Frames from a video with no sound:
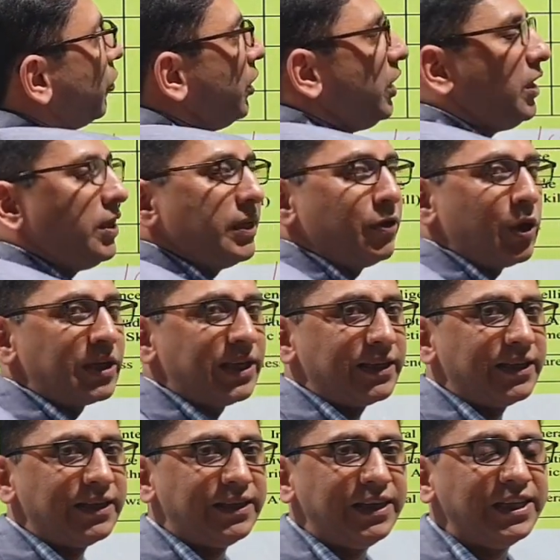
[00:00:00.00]
वही एस
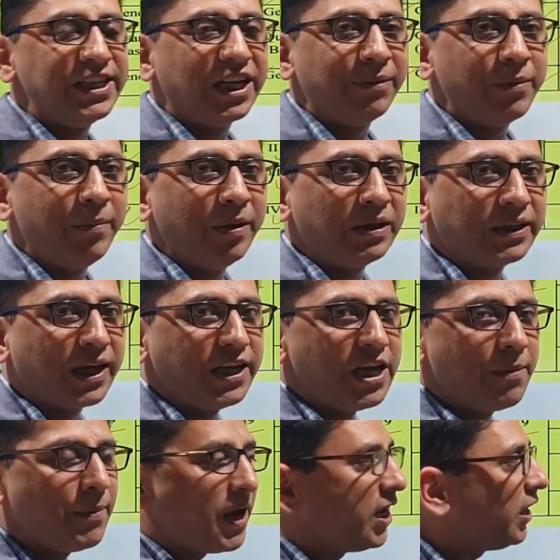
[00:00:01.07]
यूएसएससी सीजीएल में मिलता है
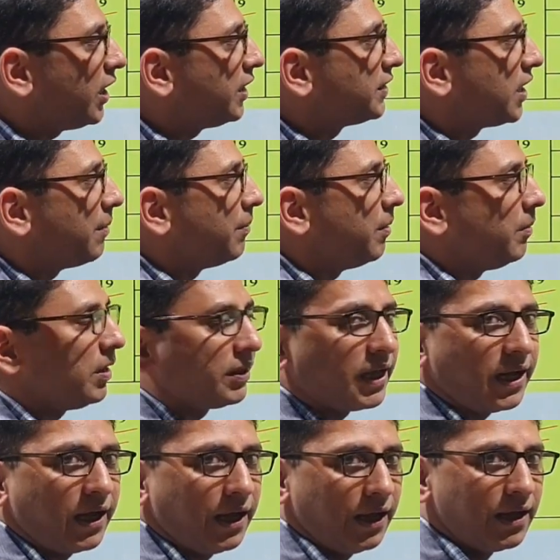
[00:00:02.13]
या बैंक के एग्जाम में मिलता
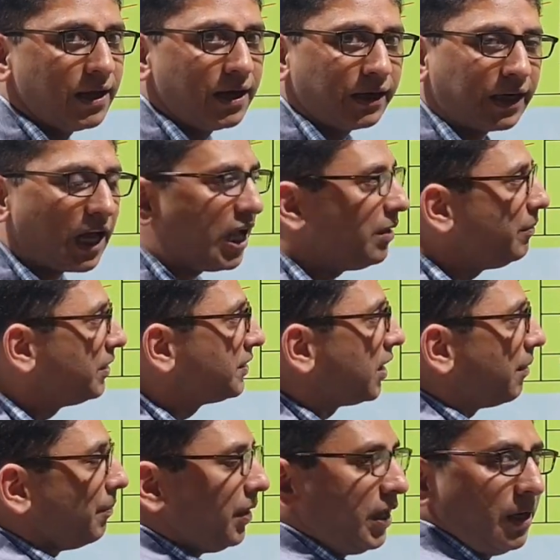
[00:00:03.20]
है टाइम इज
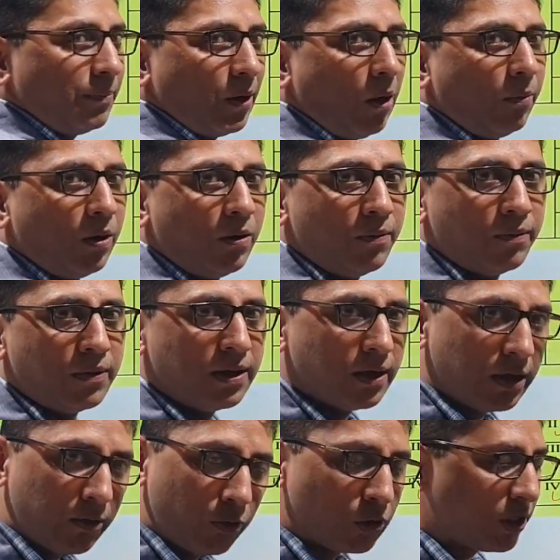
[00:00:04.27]
द मेन प्रॉब्लम
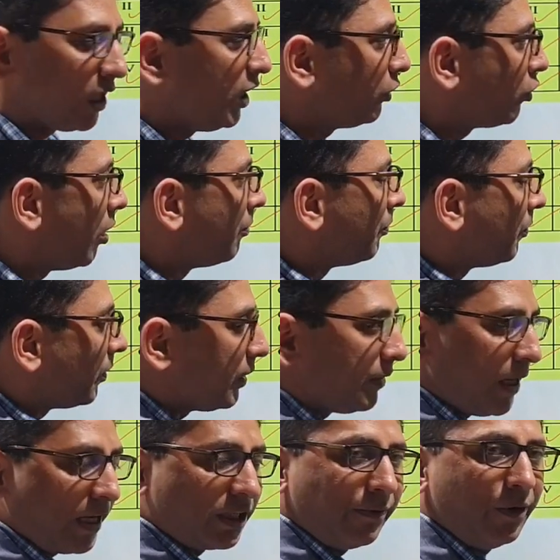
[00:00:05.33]
उसके लिए तो हम
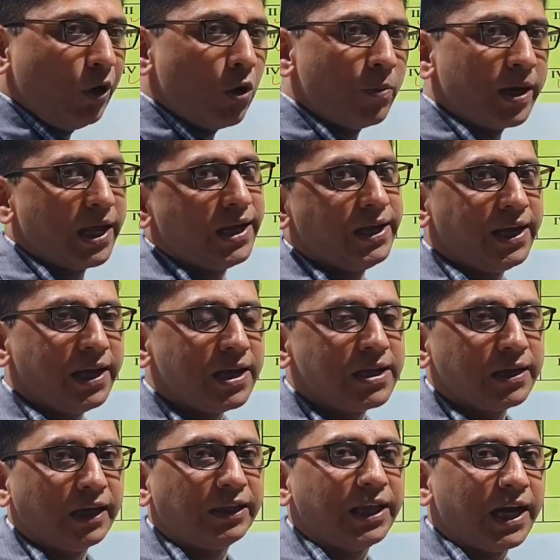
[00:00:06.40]
नेक्स्ट वीडियो बनाएंगे
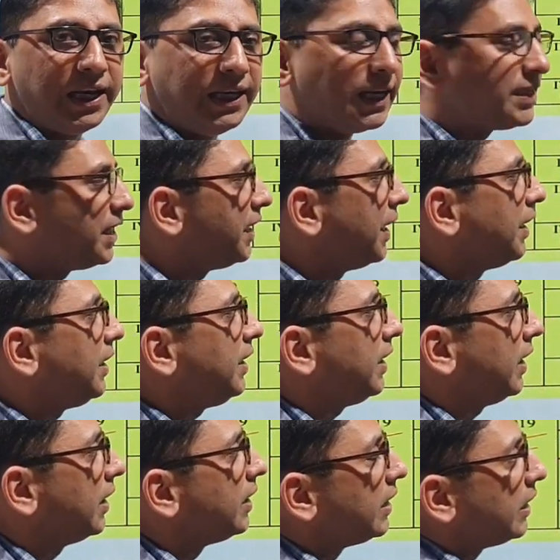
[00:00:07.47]
कि तैयारी कैसे करनी
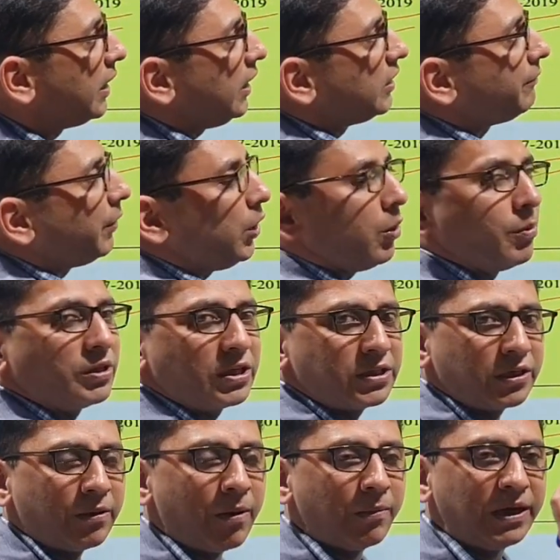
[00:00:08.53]
है इस वीडियो में तो
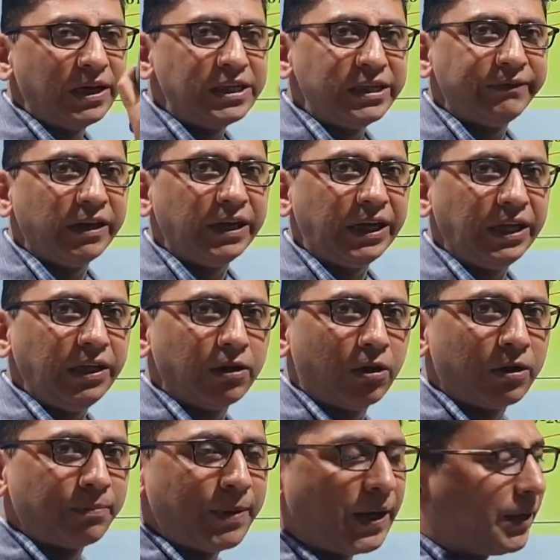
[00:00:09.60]
सिर्फ हम एलिजिबिलिटी
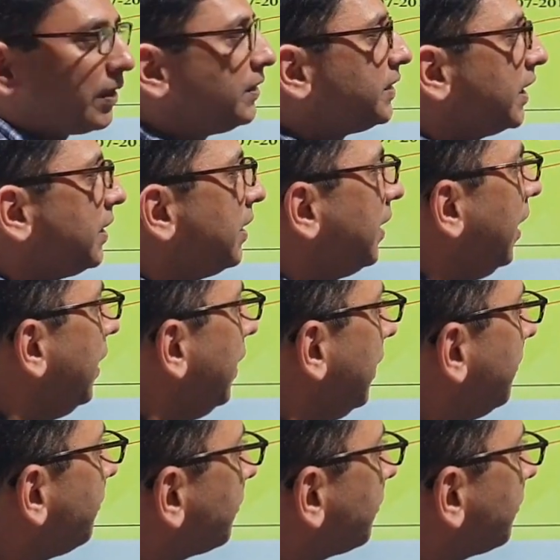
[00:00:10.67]
और पैटर्न चेक करेंगे